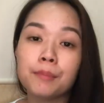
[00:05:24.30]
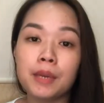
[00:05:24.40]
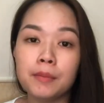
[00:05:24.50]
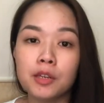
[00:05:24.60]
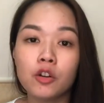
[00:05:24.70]
ng
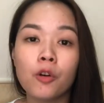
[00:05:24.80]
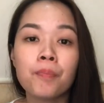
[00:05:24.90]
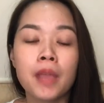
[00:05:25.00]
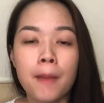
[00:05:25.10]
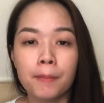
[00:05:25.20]
baby ko.
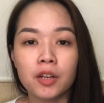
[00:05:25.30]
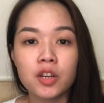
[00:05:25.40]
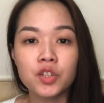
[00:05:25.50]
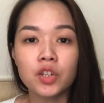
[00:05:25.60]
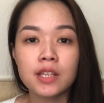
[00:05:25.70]
Pero
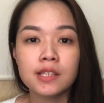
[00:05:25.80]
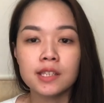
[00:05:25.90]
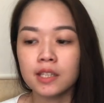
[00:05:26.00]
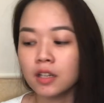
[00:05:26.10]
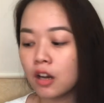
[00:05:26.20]
as you can
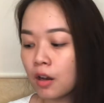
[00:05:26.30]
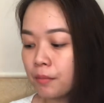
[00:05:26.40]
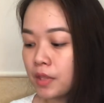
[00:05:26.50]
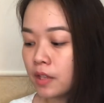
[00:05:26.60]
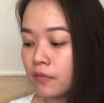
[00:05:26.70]
see
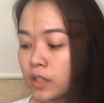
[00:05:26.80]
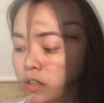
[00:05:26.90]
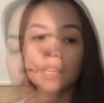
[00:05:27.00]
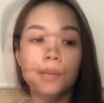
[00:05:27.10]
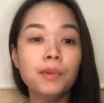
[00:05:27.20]
um, in the
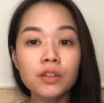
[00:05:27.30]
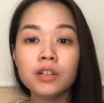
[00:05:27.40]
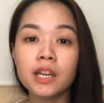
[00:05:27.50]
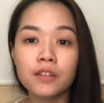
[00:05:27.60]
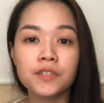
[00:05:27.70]
video, iba yung
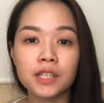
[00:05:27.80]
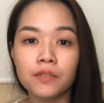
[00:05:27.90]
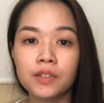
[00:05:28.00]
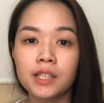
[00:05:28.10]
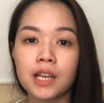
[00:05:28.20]
kind of setup
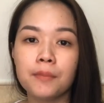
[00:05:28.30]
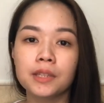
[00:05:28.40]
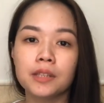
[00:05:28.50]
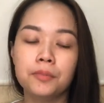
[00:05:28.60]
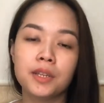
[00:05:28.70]
na gamit
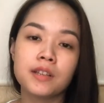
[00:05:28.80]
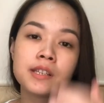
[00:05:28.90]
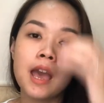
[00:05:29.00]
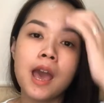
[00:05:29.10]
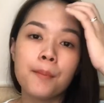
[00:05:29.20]
namin because
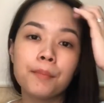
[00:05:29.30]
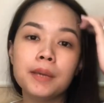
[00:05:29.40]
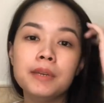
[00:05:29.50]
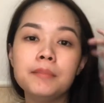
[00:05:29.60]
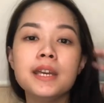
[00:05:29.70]
my
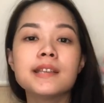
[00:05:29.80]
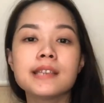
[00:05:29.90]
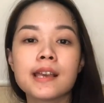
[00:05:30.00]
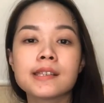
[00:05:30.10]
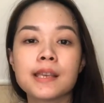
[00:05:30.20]
baby has
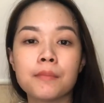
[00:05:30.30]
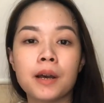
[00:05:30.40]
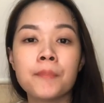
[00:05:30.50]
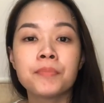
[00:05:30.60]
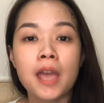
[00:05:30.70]

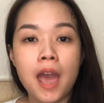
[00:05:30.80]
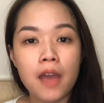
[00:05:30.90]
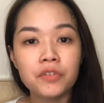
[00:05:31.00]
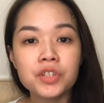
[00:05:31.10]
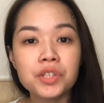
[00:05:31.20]
eczema.
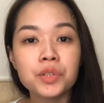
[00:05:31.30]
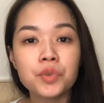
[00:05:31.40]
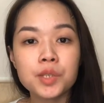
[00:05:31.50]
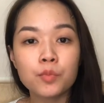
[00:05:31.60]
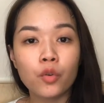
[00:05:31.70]
Ever since he
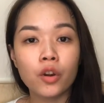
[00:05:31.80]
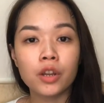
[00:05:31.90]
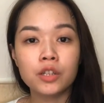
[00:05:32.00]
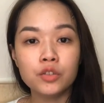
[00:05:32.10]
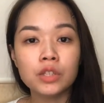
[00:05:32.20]
was
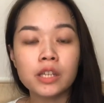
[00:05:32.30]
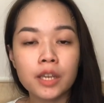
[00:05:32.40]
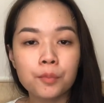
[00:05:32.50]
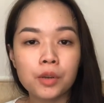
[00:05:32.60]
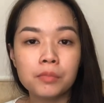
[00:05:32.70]
born, yun talaga
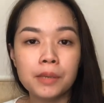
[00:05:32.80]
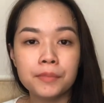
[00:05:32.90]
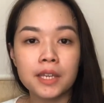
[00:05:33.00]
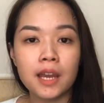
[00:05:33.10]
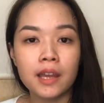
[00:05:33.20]
yung problem
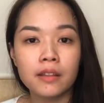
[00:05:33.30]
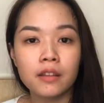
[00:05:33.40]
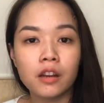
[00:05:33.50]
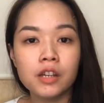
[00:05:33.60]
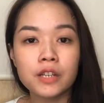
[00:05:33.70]
niya and
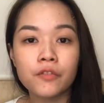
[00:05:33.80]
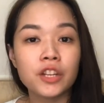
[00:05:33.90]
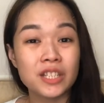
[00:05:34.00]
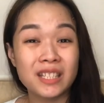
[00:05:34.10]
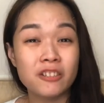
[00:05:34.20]
there are
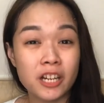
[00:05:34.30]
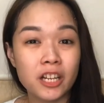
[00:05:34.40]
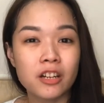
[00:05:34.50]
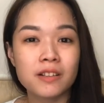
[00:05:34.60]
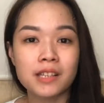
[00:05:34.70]
different
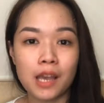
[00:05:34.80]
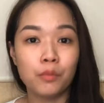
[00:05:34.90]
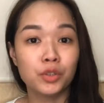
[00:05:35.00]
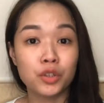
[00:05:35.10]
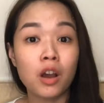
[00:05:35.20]
triggers. I
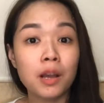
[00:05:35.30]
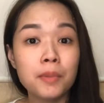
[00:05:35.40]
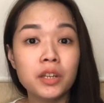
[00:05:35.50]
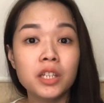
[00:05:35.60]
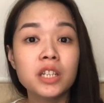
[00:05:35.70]
will talk
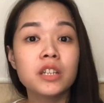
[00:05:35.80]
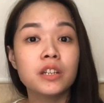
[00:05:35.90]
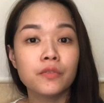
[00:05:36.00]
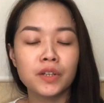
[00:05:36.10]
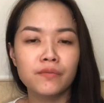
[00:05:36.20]
about it in a
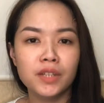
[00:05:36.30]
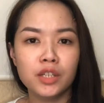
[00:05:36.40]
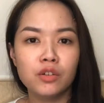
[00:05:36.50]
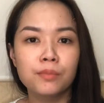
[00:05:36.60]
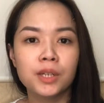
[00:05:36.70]
different
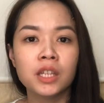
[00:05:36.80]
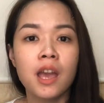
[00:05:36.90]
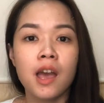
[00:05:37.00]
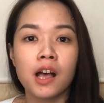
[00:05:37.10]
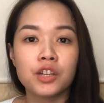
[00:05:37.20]
video but
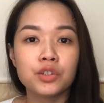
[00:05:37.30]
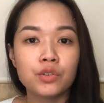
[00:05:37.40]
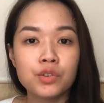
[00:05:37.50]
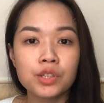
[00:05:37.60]
I'll show you